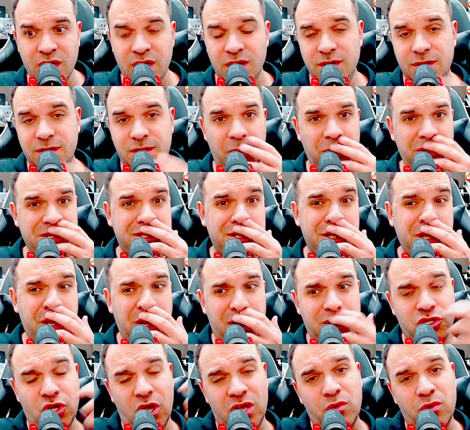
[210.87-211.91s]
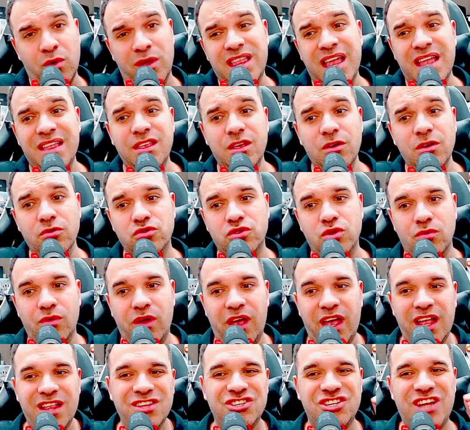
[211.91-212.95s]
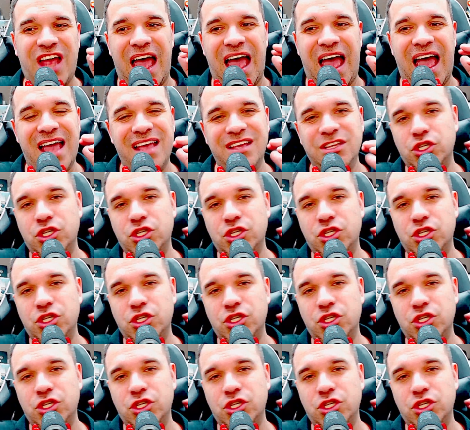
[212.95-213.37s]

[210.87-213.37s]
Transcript: Então, assim, só que o Edenilson, ele já